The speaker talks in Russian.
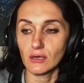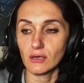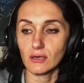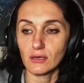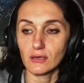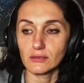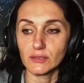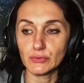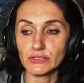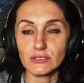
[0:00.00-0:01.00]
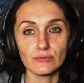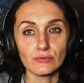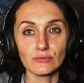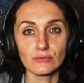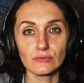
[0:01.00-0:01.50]
А,
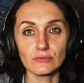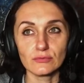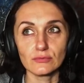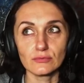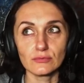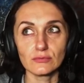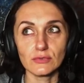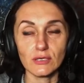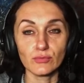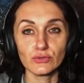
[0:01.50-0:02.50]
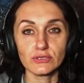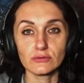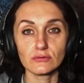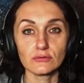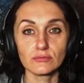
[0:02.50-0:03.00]
допустим,
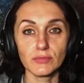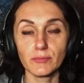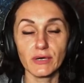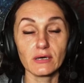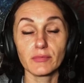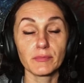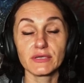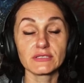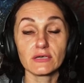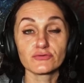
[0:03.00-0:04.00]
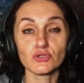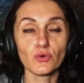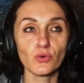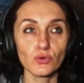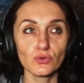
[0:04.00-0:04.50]
работа, э, попадя в
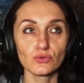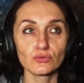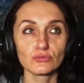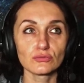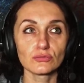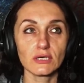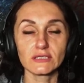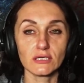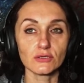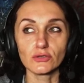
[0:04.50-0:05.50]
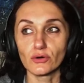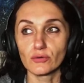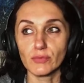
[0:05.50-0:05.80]
школу, это одно.